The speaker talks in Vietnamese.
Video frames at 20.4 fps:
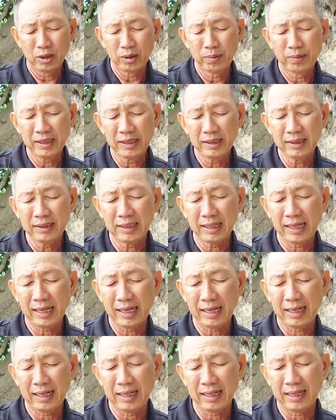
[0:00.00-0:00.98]
rồi mấy
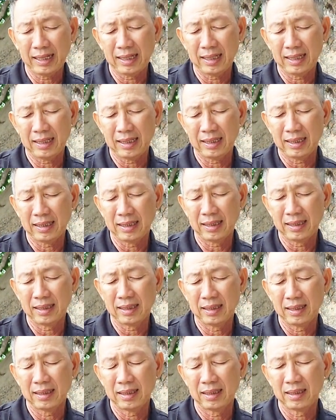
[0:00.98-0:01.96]
là
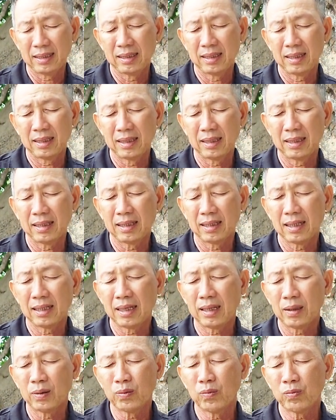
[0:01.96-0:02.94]

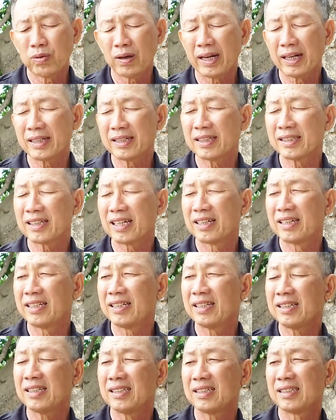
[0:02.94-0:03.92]
ông phan nhân
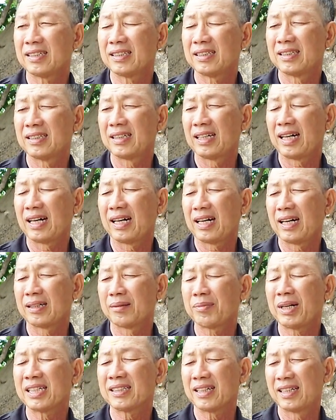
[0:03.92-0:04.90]
tịnh á là
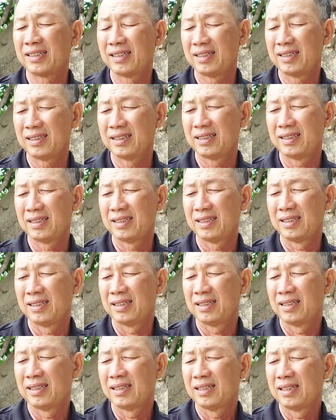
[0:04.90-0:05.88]
anh ba tịnh
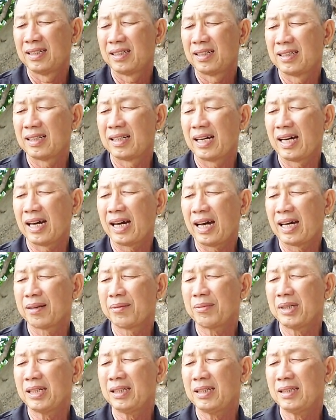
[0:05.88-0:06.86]
là
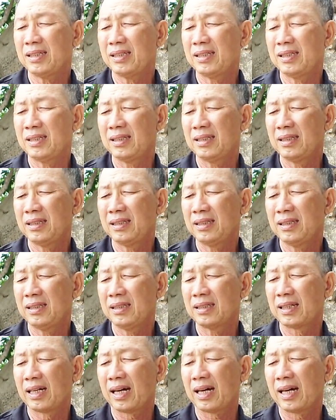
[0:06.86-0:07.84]
ảnh mấy
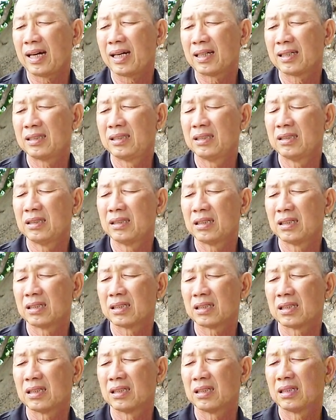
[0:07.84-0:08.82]
là
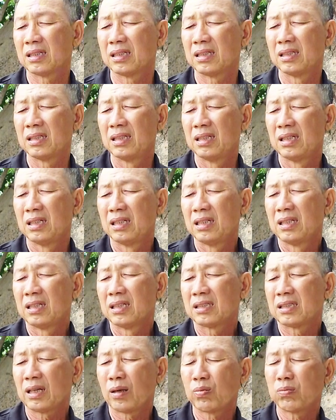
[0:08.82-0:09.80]
vừa ờ,
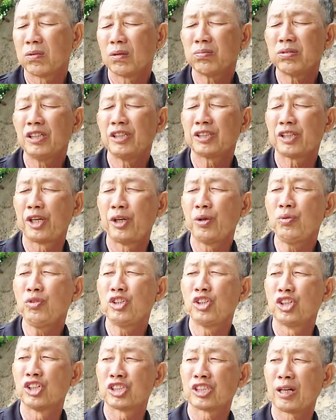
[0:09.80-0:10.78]
xong ông đi
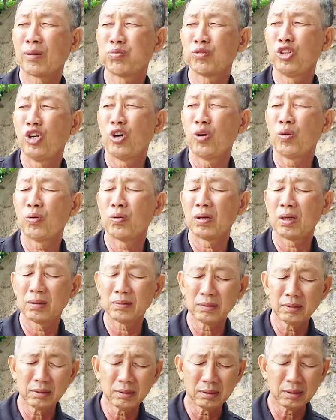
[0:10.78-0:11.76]
tiểu vừa xong vô
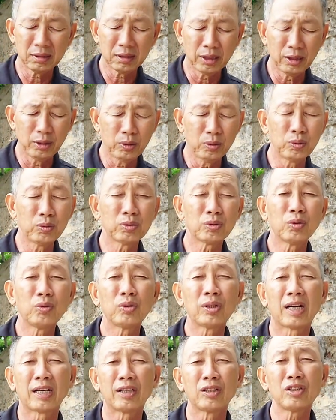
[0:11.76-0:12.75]
ông kêu
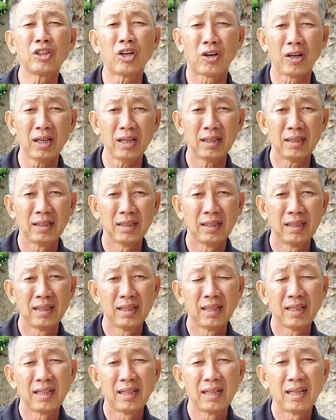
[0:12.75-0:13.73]
tôi là nói nhỏ
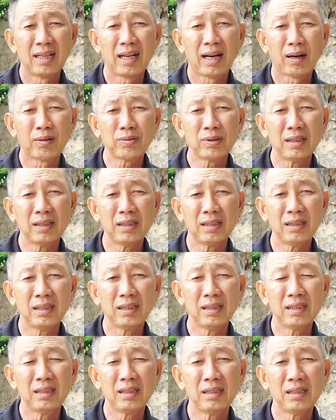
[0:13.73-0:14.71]
ông nói